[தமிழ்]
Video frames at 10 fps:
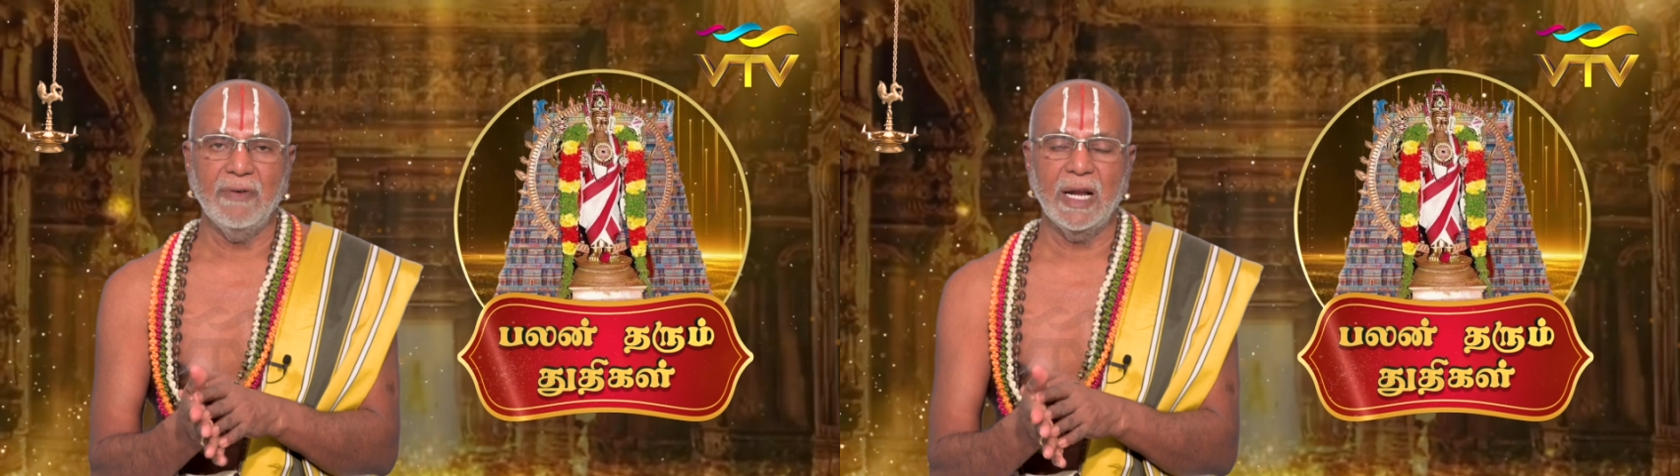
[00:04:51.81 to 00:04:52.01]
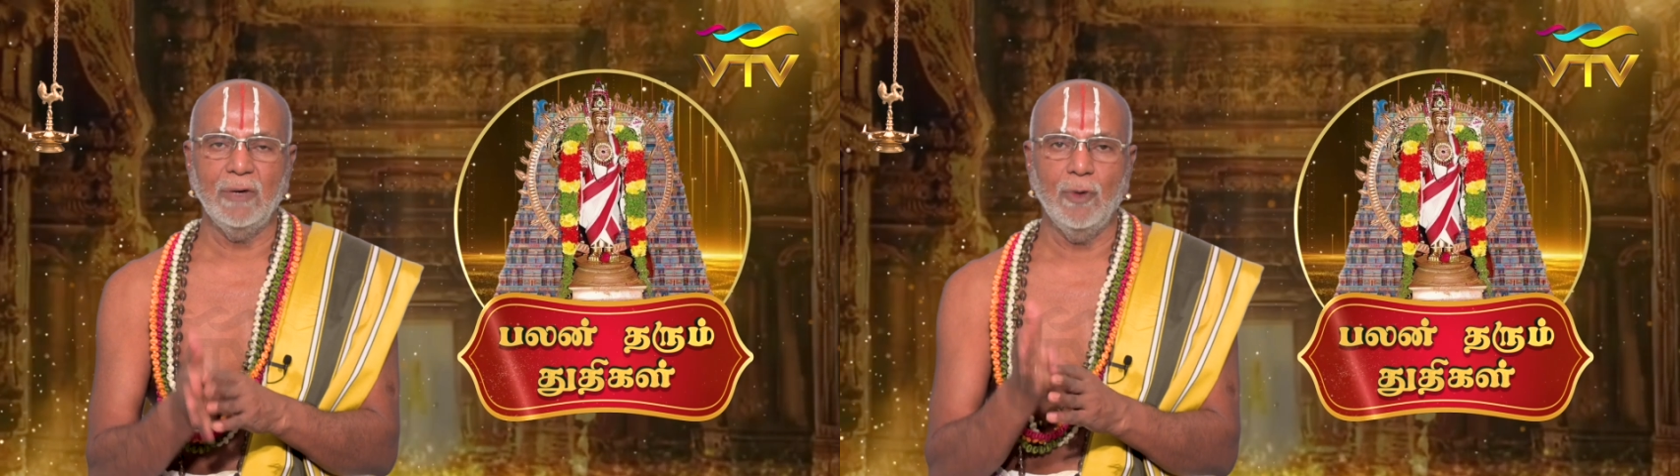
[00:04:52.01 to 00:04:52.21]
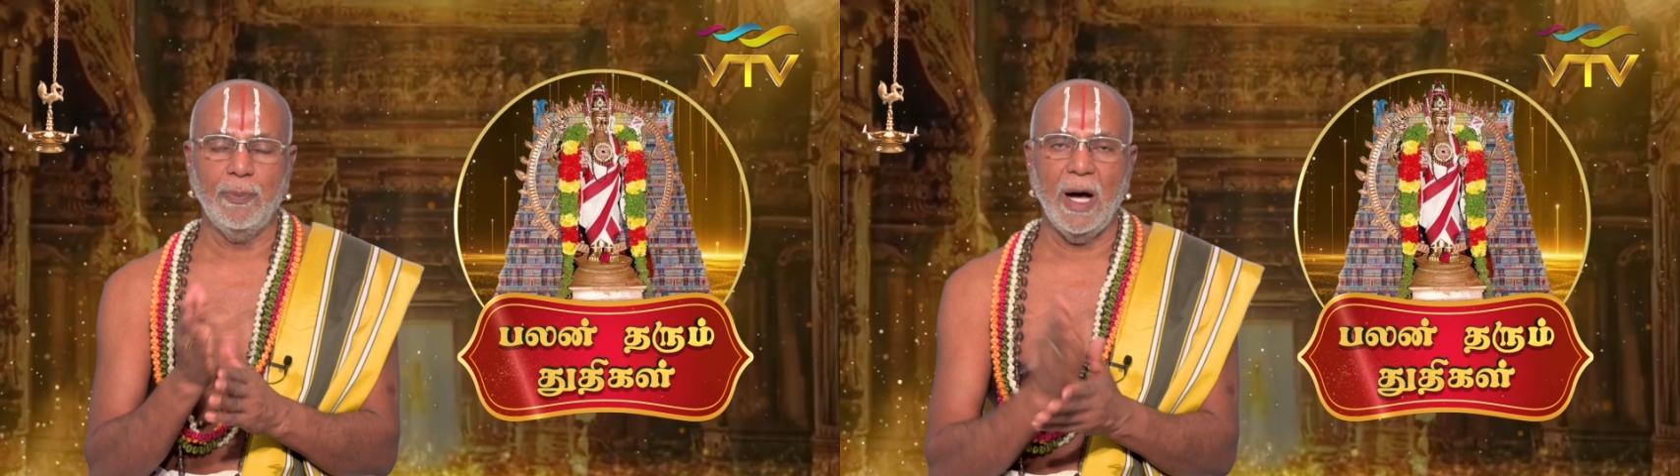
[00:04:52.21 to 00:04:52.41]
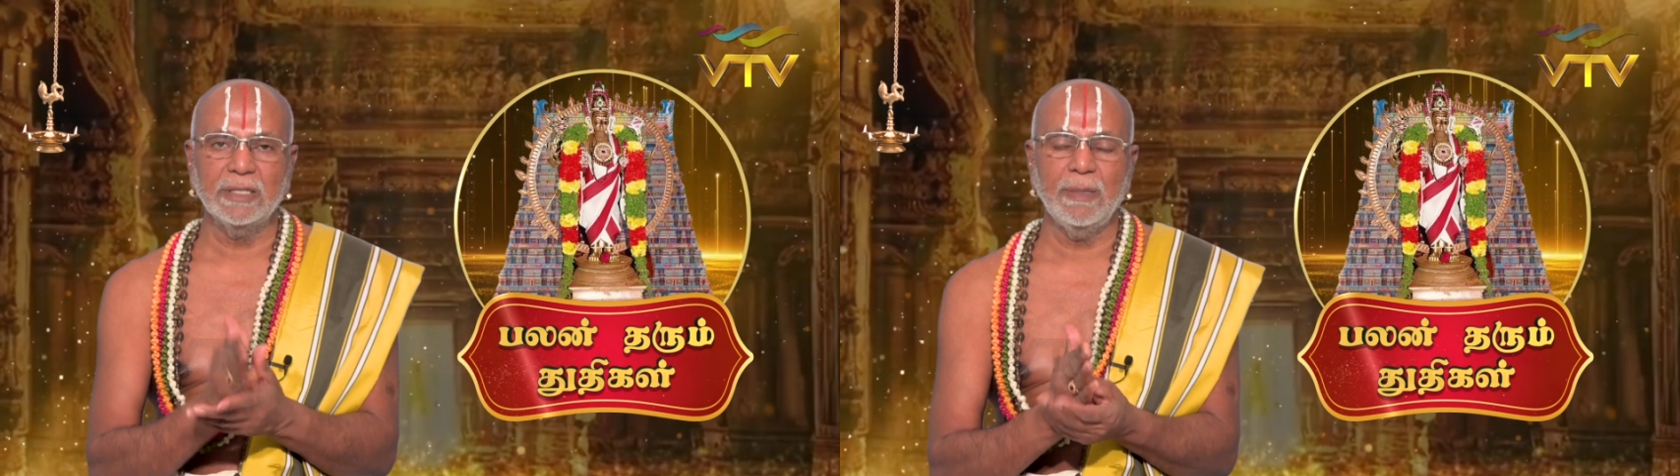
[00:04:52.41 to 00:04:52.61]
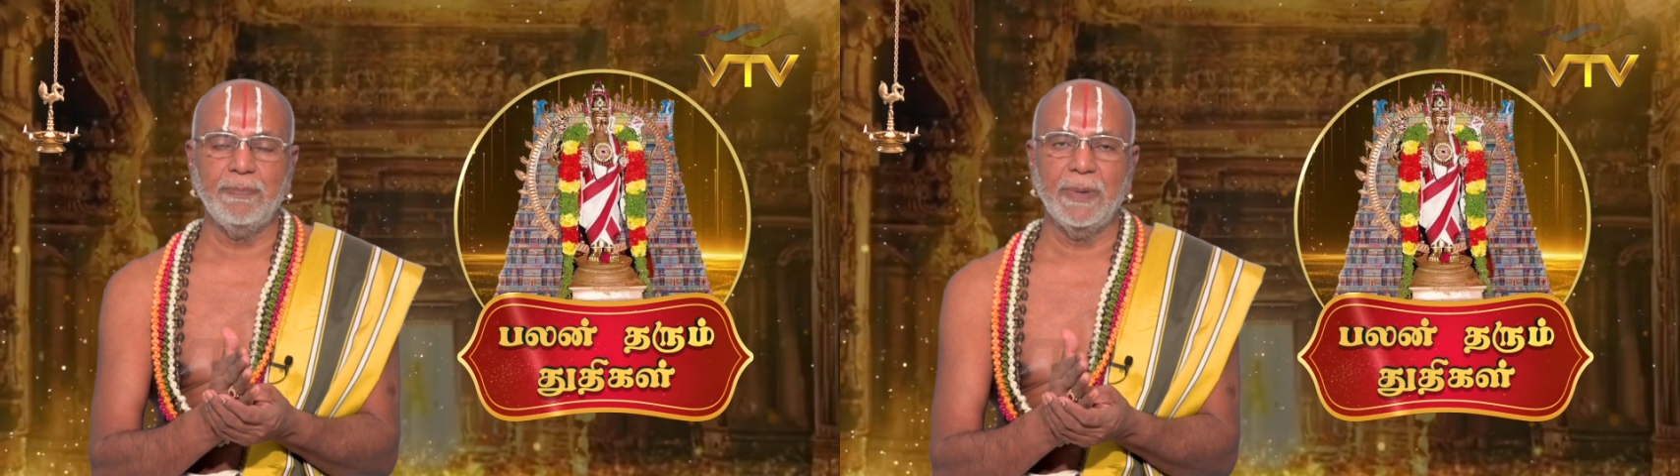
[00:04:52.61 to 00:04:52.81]
அவரை
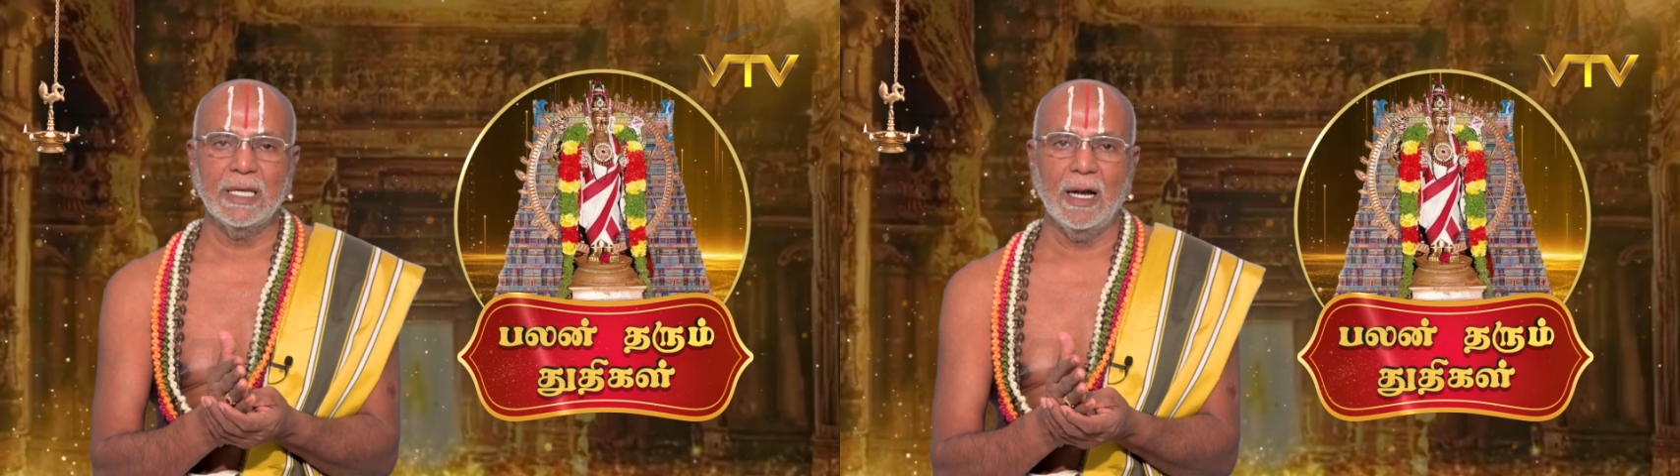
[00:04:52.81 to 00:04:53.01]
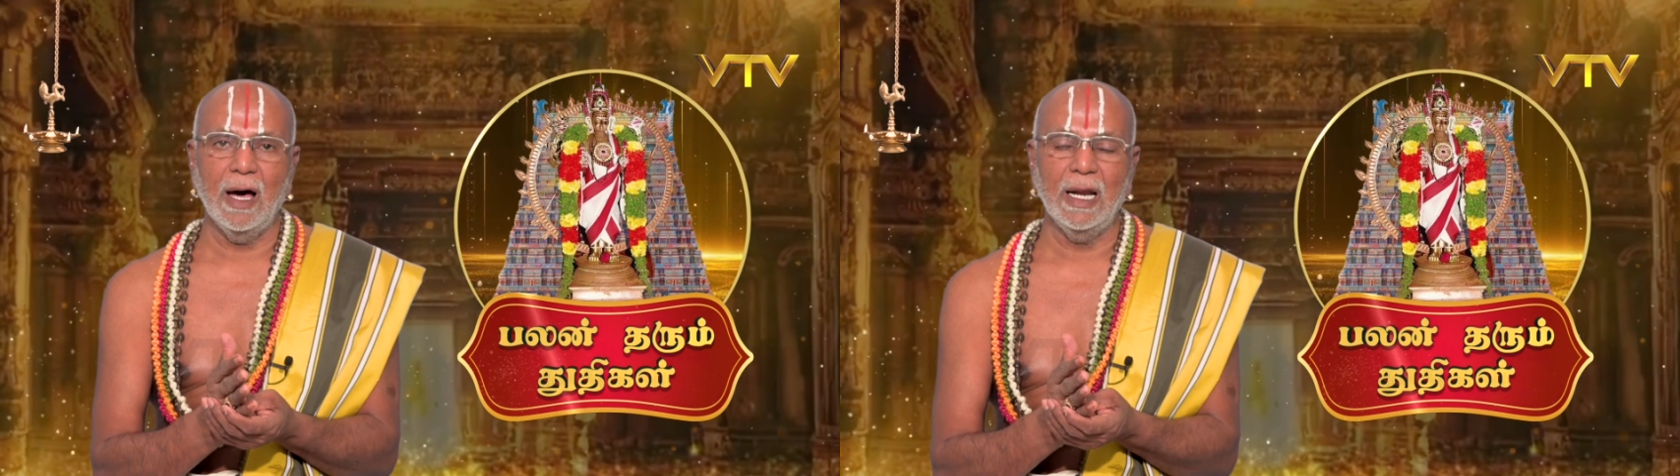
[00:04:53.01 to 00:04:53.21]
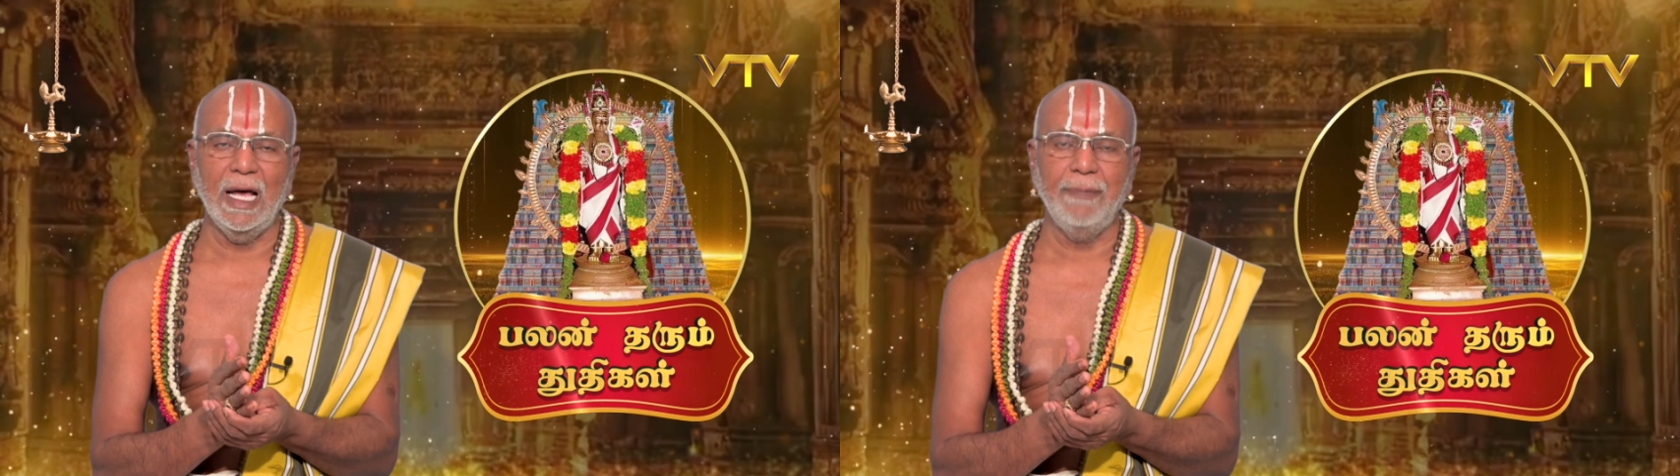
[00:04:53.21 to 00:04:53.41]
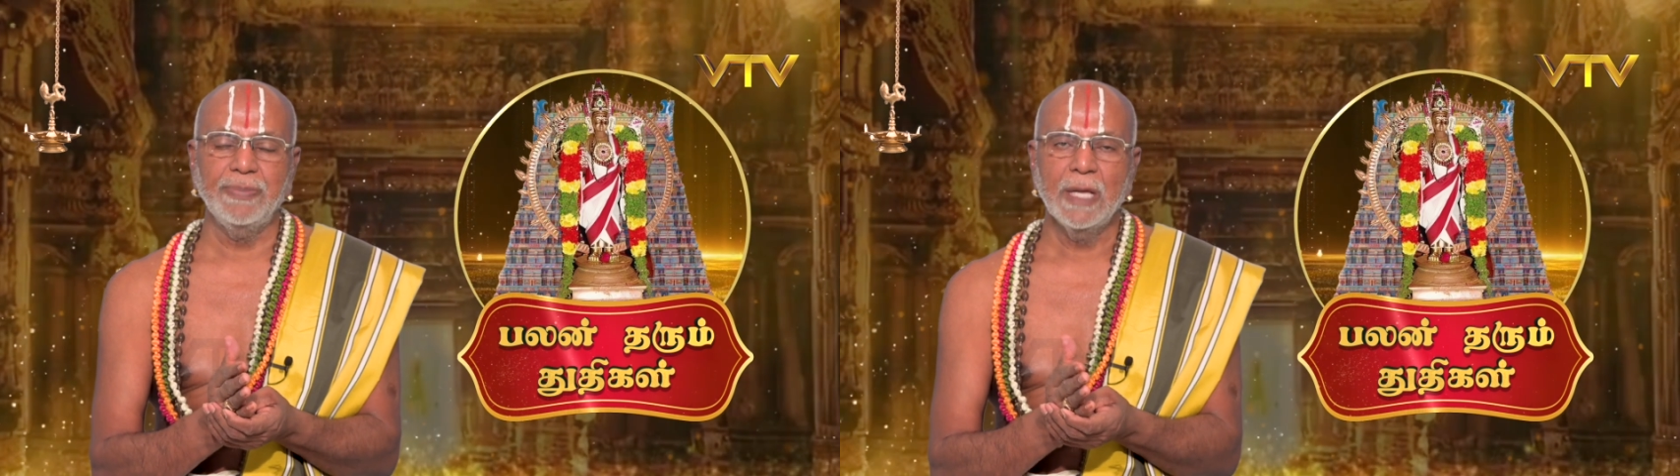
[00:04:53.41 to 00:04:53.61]
உபாசிப்பதனால